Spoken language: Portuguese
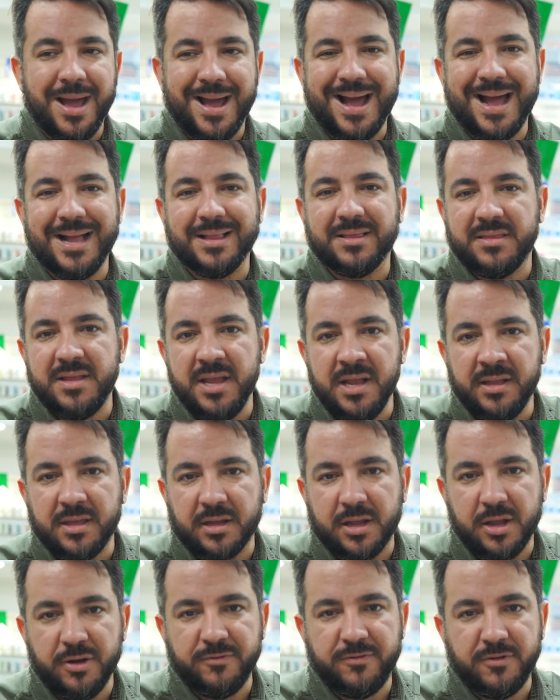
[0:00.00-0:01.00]
a tinta
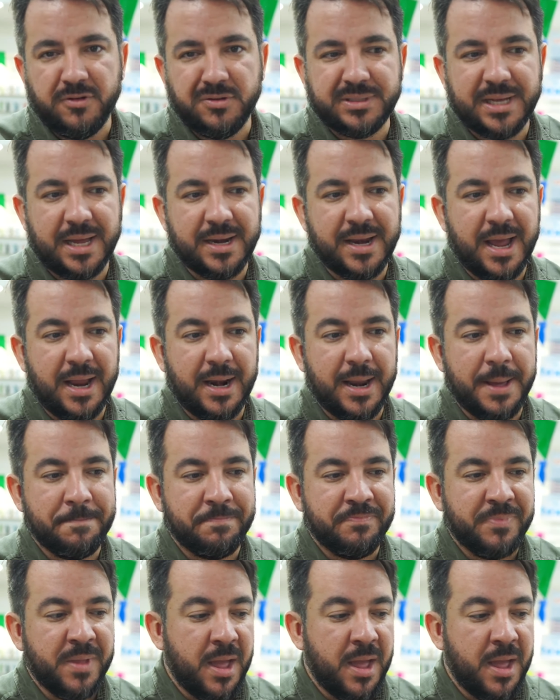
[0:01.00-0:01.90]
que eu vou usar nela,